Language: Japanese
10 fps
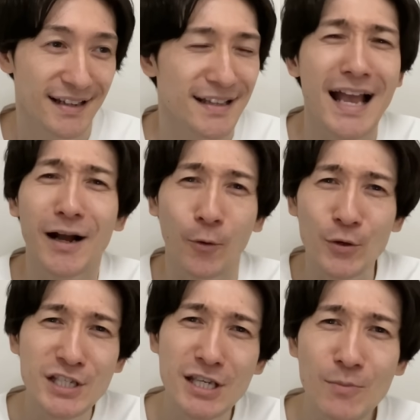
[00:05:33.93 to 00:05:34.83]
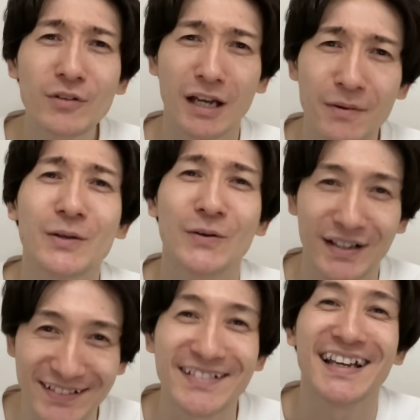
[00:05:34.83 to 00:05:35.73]
なんか美味しいもん食べ行こう
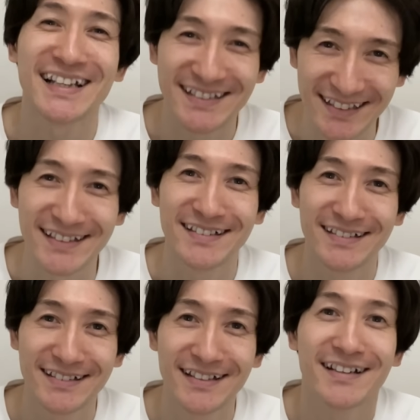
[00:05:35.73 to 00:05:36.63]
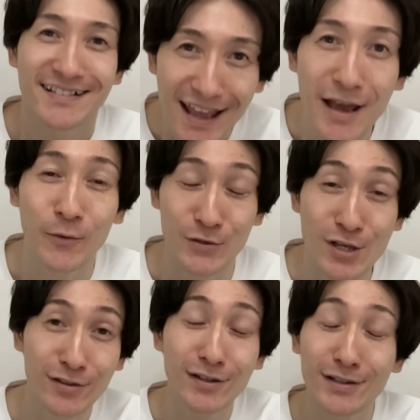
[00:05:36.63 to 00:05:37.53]
か、とりあえず。ねえ、ほら、
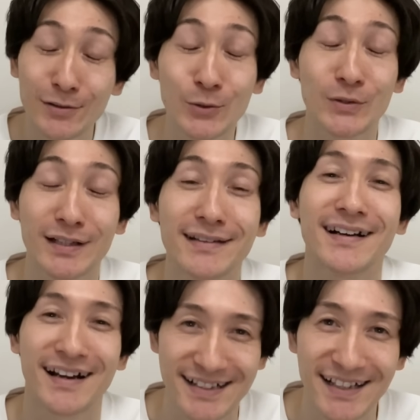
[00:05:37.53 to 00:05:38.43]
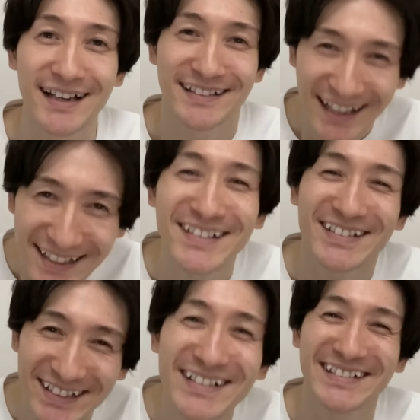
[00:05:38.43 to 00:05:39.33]
せっかく韓国来たんだからさ。ね、そ
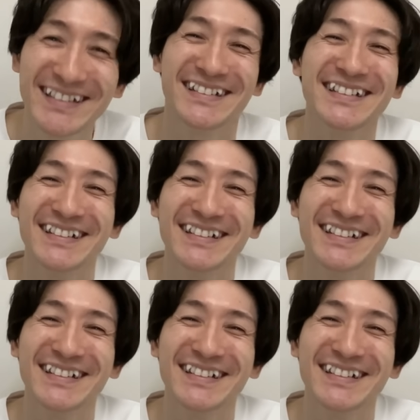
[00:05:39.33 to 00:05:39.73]
うしよう。うんうんうん